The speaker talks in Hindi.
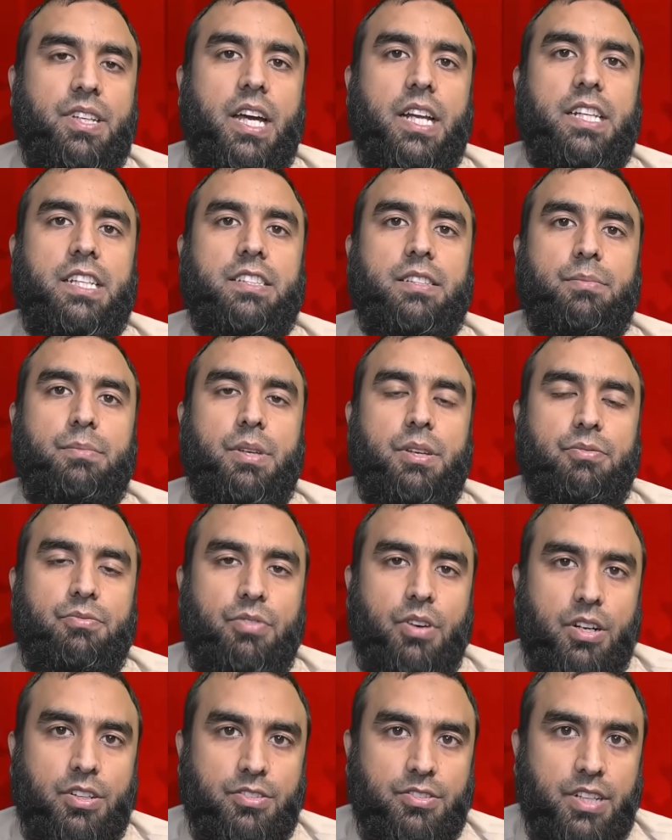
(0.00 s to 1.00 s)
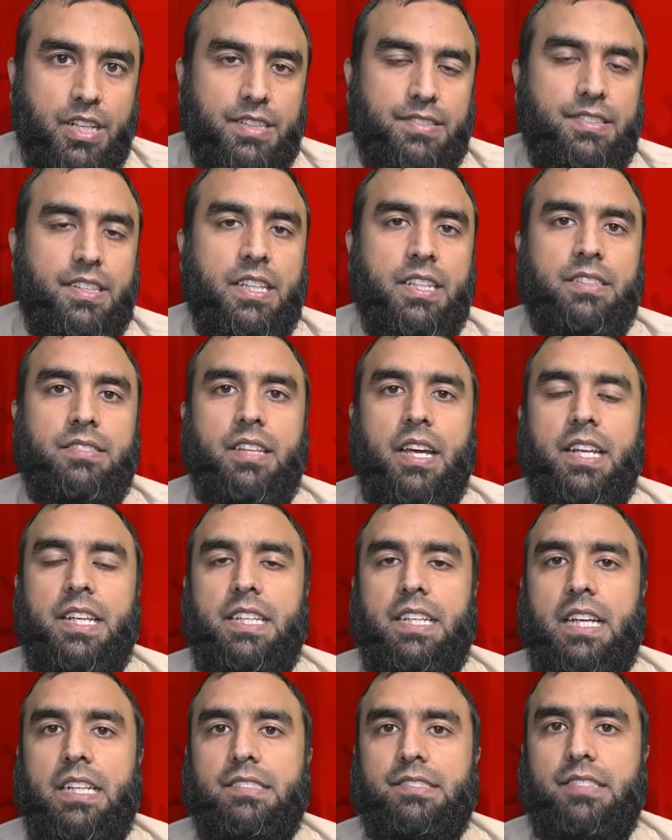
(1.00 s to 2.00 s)
हर किस्म की फंड रेजिंग
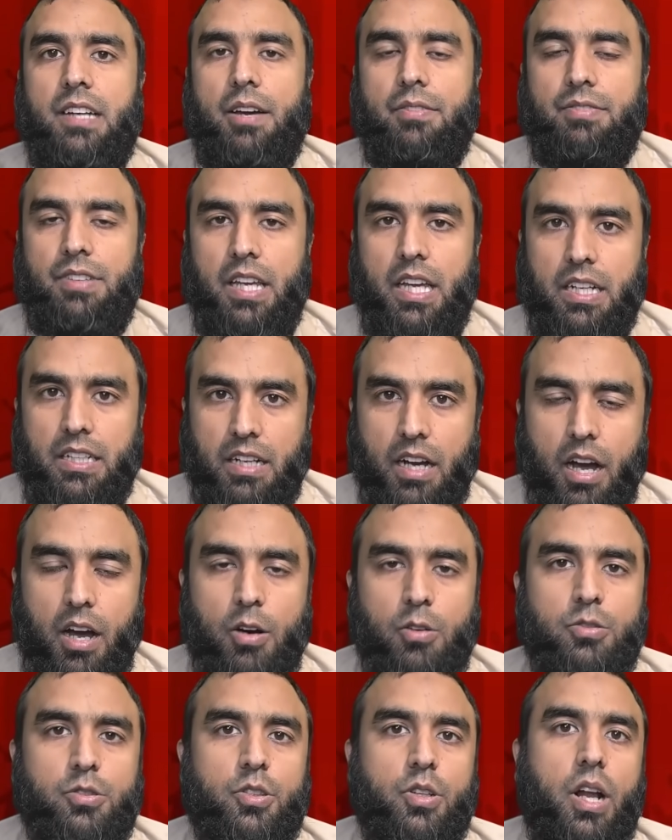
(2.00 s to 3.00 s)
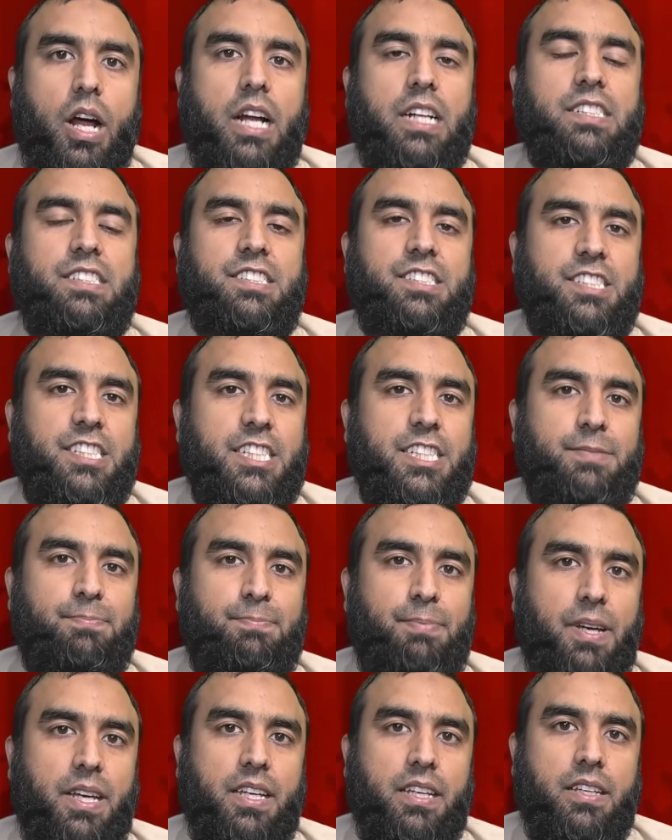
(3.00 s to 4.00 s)
तरीके इंसाफ के अकाउंट्स और हर चीज़
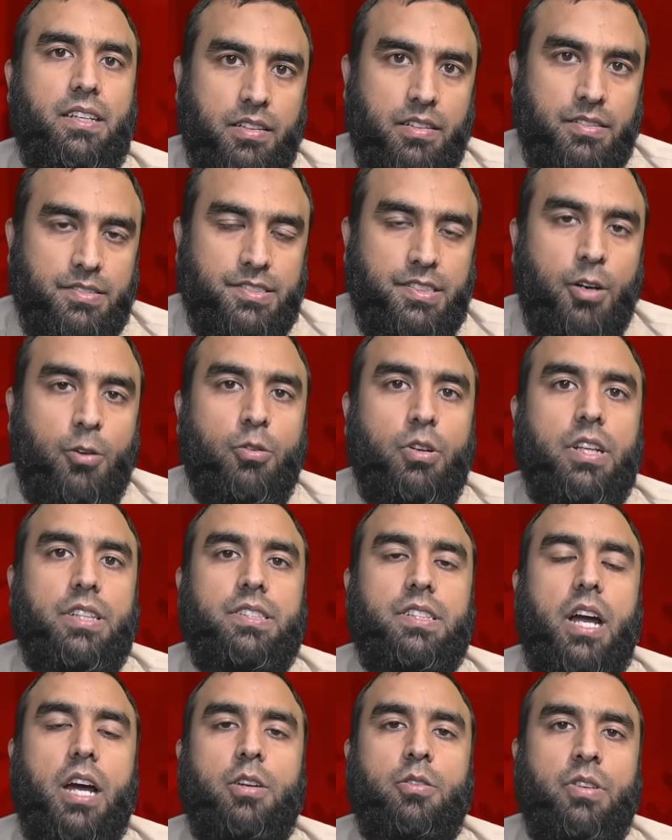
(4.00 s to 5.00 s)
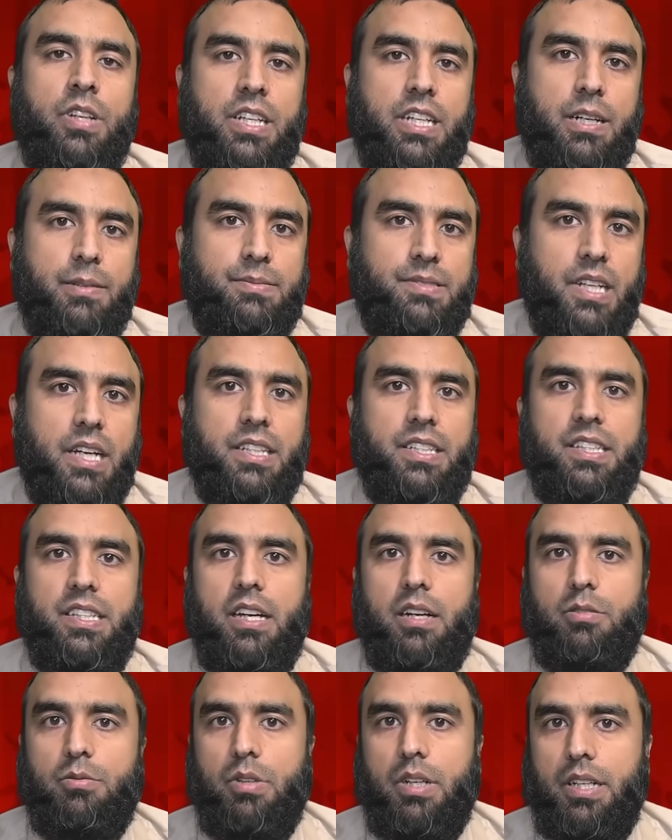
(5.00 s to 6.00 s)
पे सहूलतकारों ने कब्जा
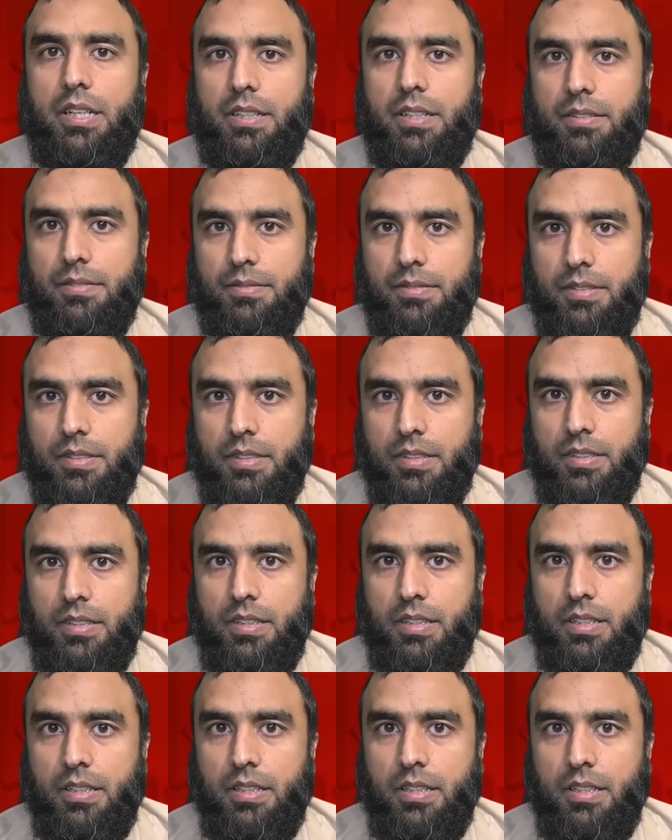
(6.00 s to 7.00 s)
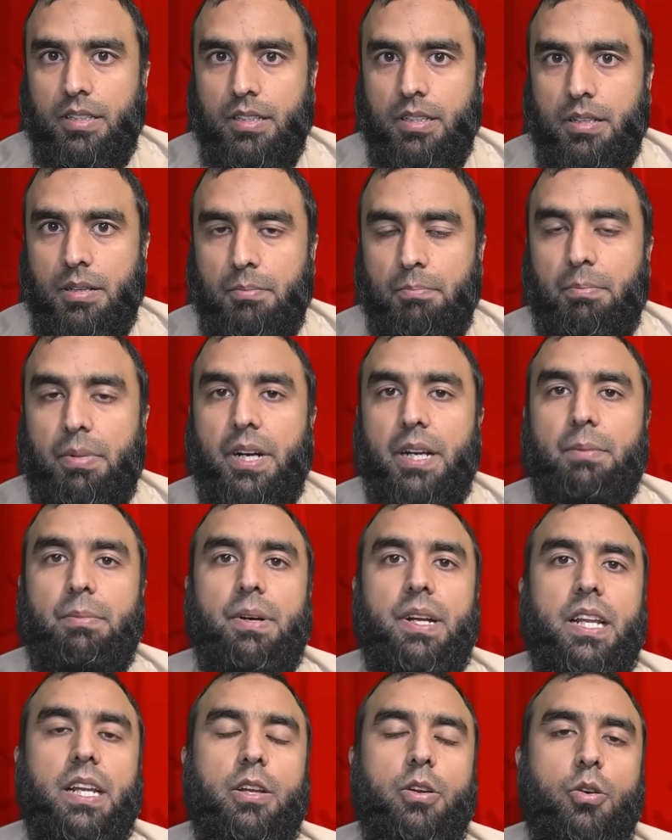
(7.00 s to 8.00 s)
किया हुआ है बड़े
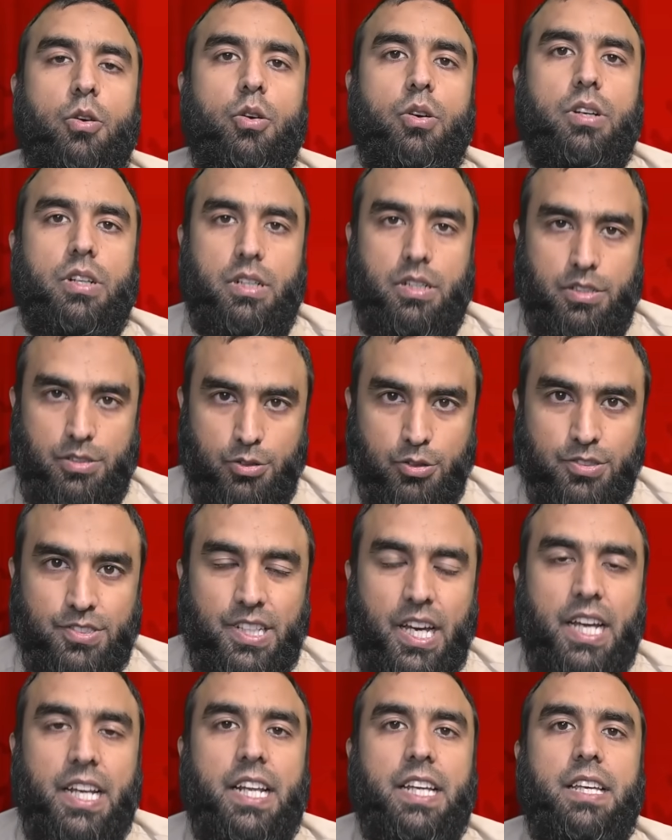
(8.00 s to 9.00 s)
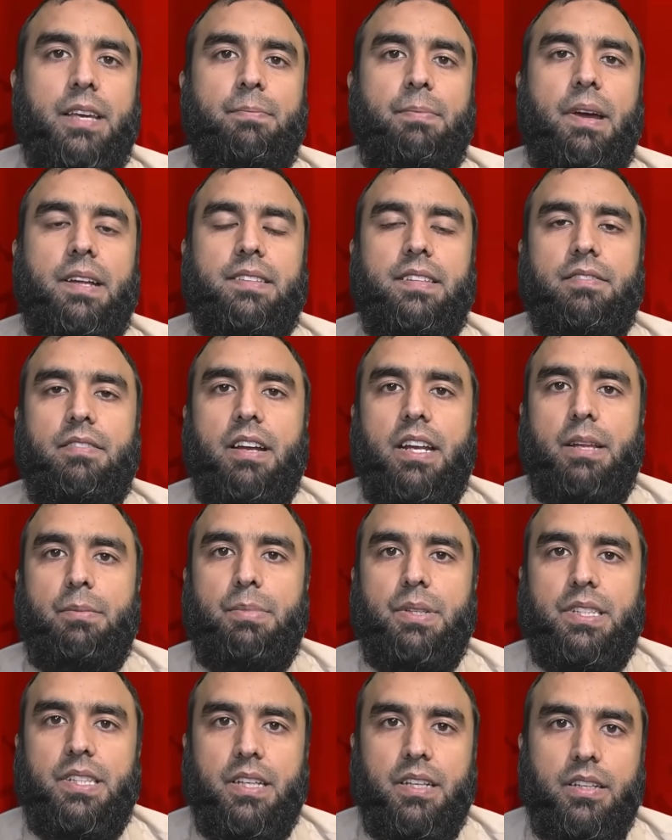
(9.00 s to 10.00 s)
बड़े लोग जो जाहिर है कि पैसे वाले
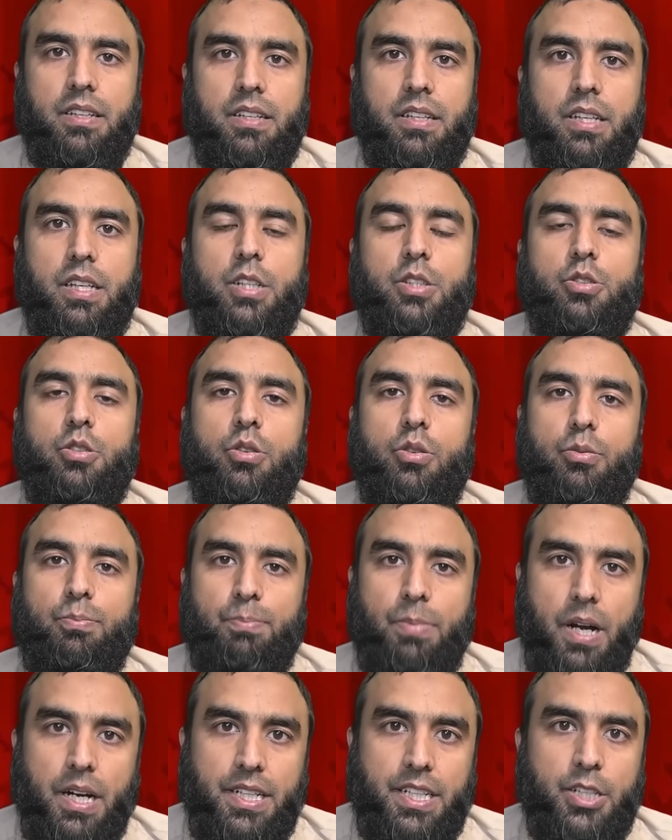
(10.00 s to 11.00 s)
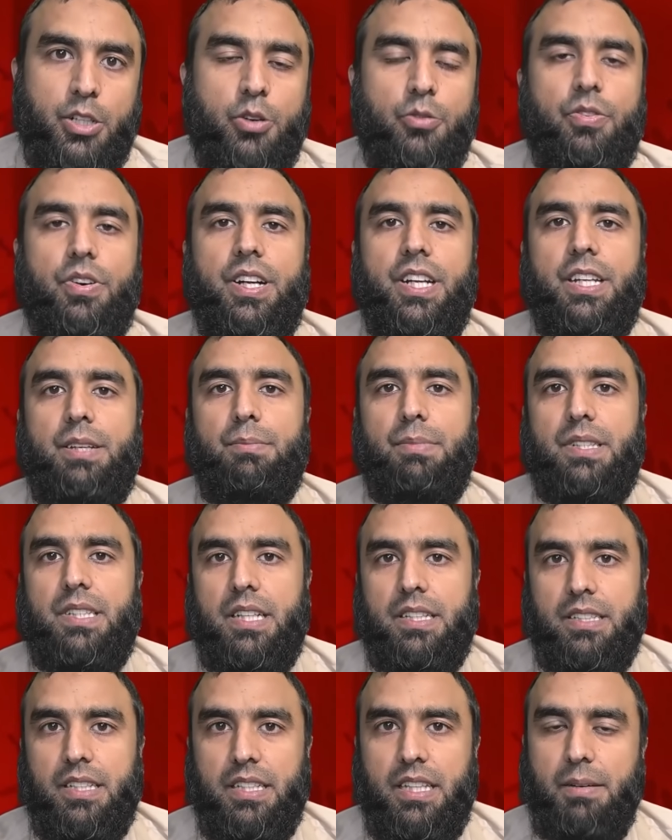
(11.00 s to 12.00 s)
भी थे जो पार्टी को फंडिंग भी
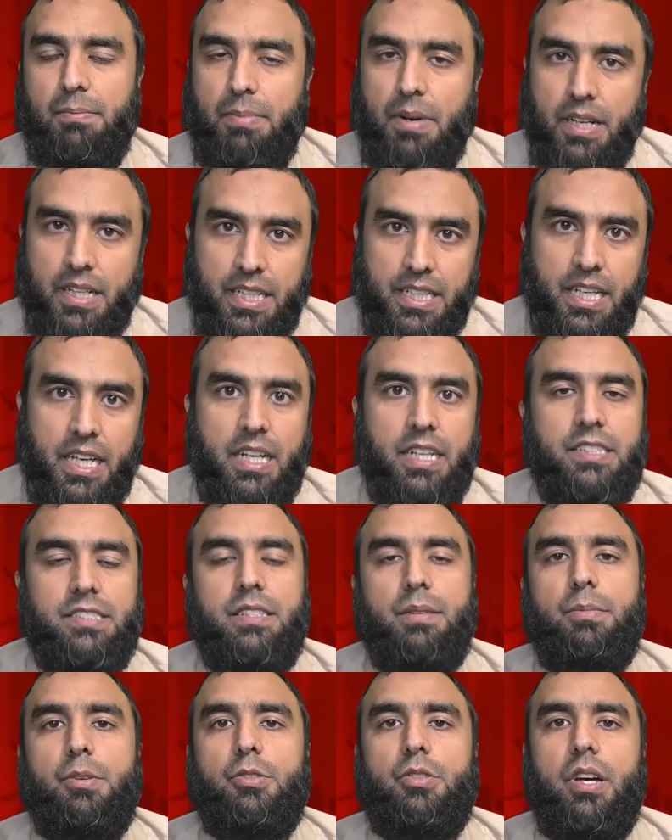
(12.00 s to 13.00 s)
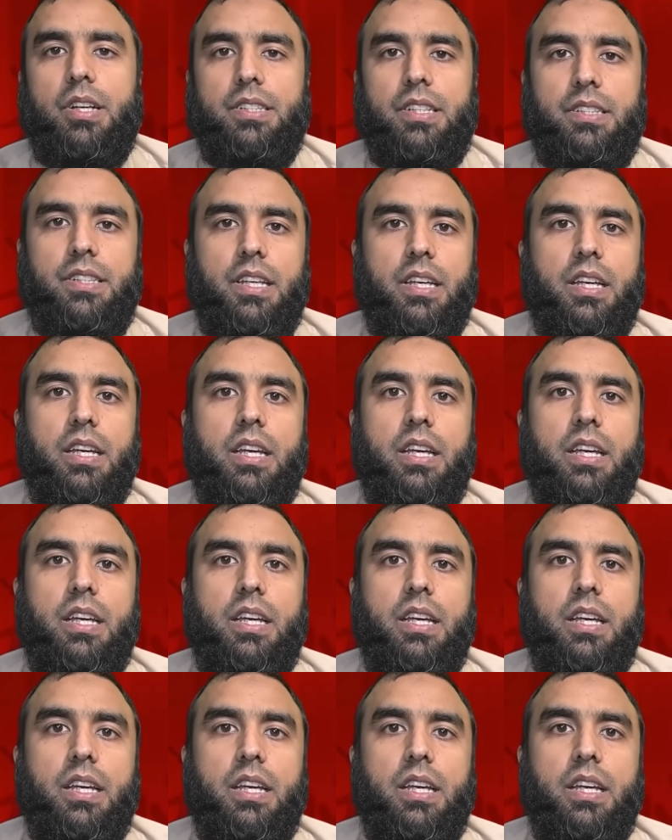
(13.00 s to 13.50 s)
देते थे पार्टी के खर्चे भी उठाते थे